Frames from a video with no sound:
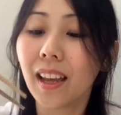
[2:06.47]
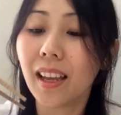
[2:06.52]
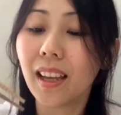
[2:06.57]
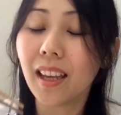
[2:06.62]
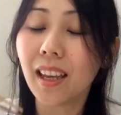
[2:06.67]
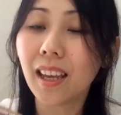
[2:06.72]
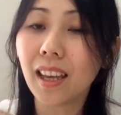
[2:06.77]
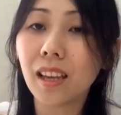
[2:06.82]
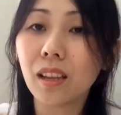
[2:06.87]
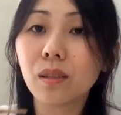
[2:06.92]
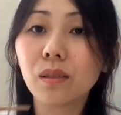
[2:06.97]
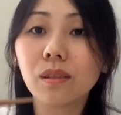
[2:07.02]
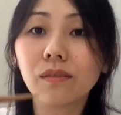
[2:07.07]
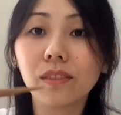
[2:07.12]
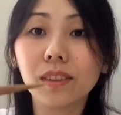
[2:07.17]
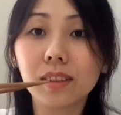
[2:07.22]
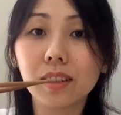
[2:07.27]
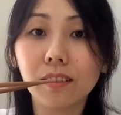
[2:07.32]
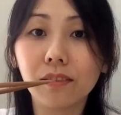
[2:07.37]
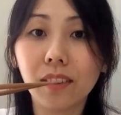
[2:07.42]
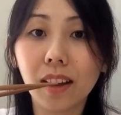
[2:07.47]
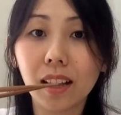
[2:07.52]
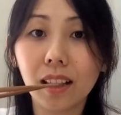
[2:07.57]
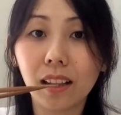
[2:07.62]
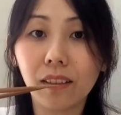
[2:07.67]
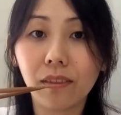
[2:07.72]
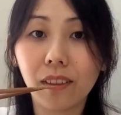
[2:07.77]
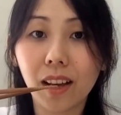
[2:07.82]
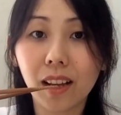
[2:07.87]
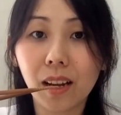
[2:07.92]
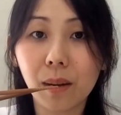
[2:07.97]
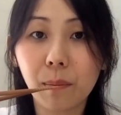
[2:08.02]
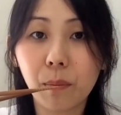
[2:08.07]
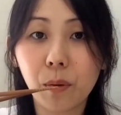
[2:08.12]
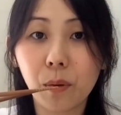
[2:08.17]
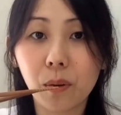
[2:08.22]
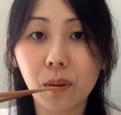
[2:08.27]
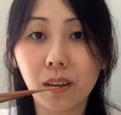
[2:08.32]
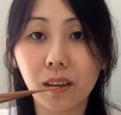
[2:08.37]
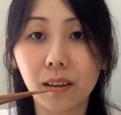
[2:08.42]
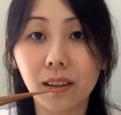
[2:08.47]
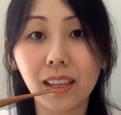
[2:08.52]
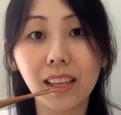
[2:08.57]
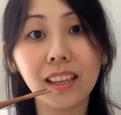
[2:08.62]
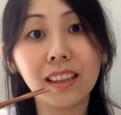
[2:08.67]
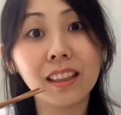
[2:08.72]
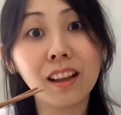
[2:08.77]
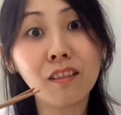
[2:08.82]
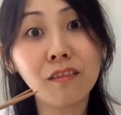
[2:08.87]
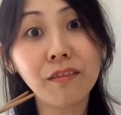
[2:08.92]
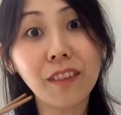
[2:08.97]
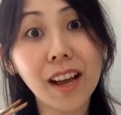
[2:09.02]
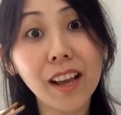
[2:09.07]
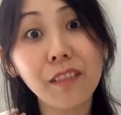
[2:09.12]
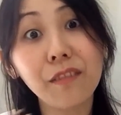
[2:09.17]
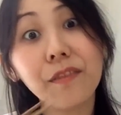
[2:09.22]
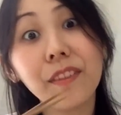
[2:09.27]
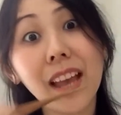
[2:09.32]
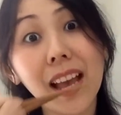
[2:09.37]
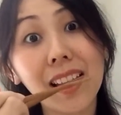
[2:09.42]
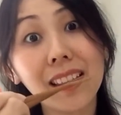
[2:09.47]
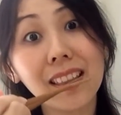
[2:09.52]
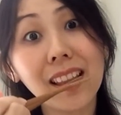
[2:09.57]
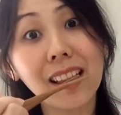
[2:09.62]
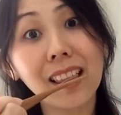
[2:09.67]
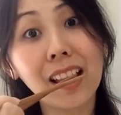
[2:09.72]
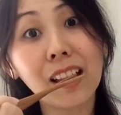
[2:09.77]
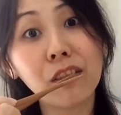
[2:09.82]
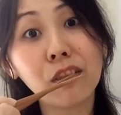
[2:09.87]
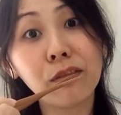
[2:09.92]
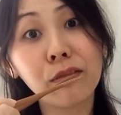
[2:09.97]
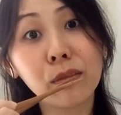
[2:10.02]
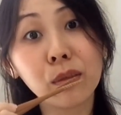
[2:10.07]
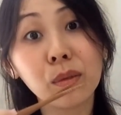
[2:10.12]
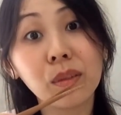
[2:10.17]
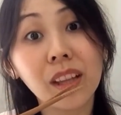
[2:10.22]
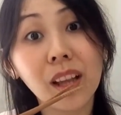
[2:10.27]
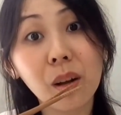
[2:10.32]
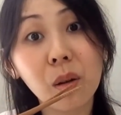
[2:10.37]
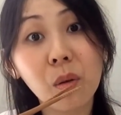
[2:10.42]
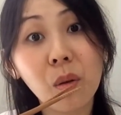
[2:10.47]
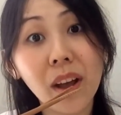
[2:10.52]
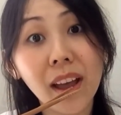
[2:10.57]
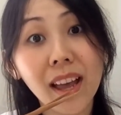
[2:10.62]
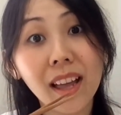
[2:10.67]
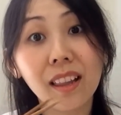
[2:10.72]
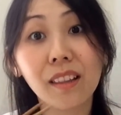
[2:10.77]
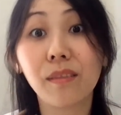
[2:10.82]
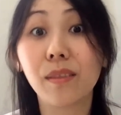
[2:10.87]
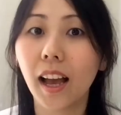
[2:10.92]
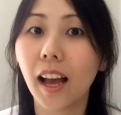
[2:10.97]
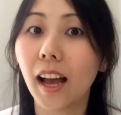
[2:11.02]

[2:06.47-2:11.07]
E isso você vai levar à boca e não vai enfiar até lá no fundo da goela.